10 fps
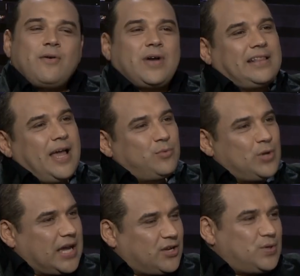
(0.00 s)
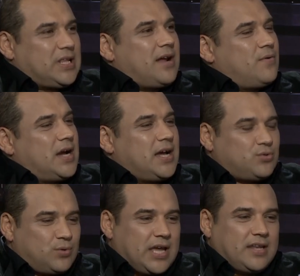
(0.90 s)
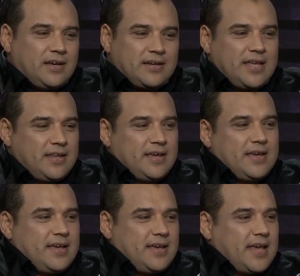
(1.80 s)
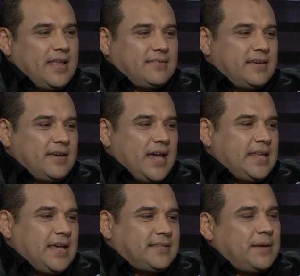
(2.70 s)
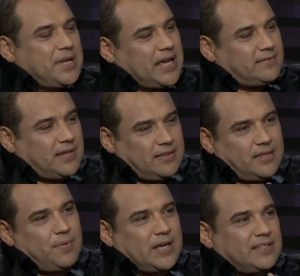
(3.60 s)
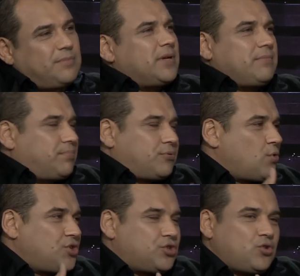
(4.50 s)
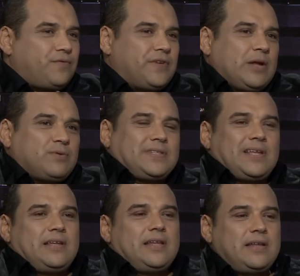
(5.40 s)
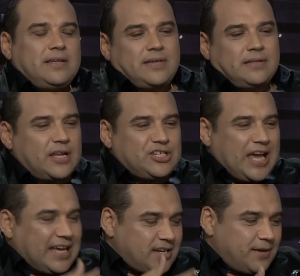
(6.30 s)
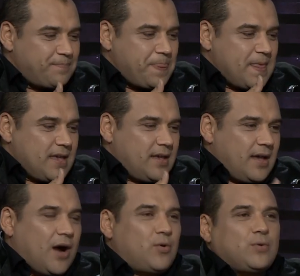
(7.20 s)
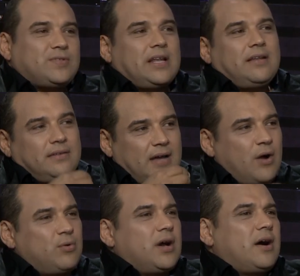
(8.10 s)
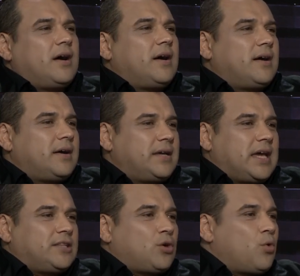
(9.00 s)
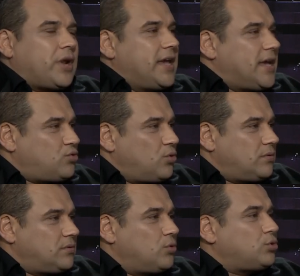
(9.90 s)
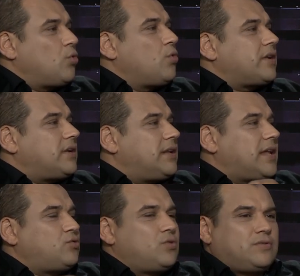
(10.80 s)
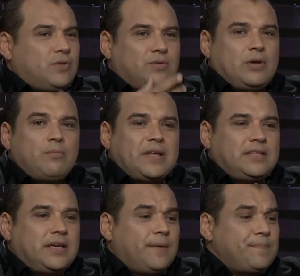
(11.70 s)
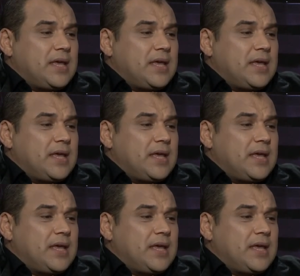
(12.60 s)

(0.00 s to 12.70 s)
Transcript: وكانت الحمد لله كان شويه الرواج وكان آه. كان كانت يعني حتى ملي كتعذب وكتخدم كلشي آه. شوف الا وصلنا الا الانسان دار شي حاجه آه. او لا وصل او لا يعني طور حياته وطور لا سيتياسيون ديالو الماديه